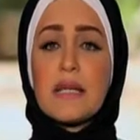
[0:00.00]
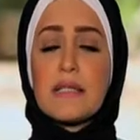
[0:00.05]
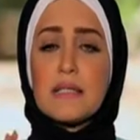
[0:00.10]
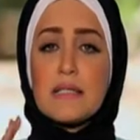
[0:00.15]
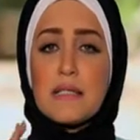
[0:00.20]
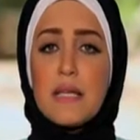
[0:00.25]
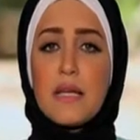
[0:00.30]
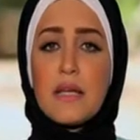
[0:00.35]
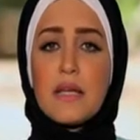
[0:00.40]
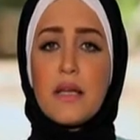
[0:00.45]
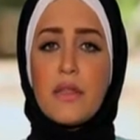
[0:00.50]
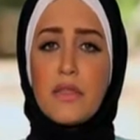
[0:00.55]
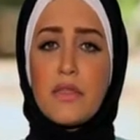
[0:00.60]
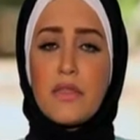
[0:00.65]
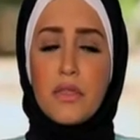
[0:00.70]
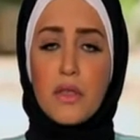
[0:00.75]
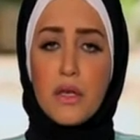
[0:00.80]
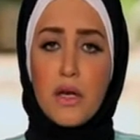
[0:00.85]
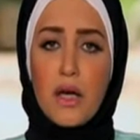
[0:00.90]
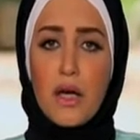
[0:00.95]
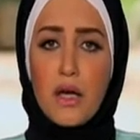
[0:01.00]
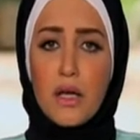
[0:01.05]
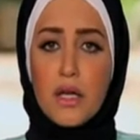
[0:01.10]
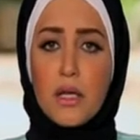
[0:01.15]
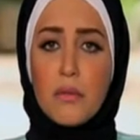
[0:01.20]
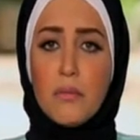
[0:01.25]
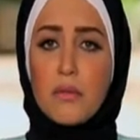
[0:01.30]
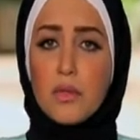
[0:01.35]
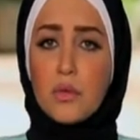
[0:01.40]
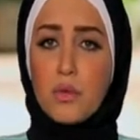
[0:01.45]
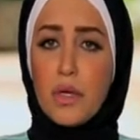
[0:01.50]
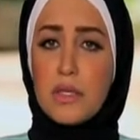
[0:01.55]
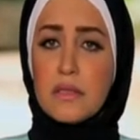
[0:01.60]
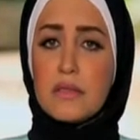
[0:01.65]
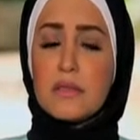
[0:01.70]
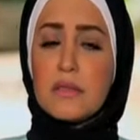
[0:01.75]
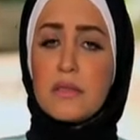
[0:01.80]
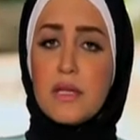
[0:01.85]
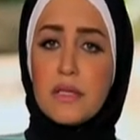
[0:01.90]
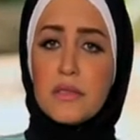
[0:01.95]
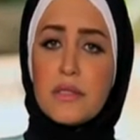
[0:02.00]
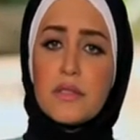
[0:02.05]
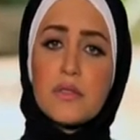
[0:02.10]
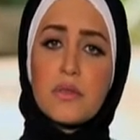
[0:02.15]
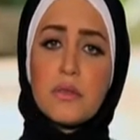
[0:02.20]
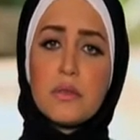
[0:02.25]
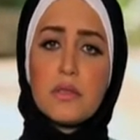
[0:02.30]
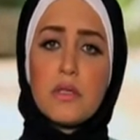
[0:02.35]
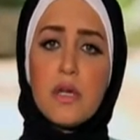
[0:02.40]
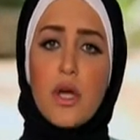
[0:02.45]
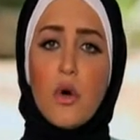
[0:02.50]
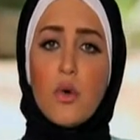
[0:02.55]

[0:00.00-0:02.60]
كان زرع الثقه من والده اديسون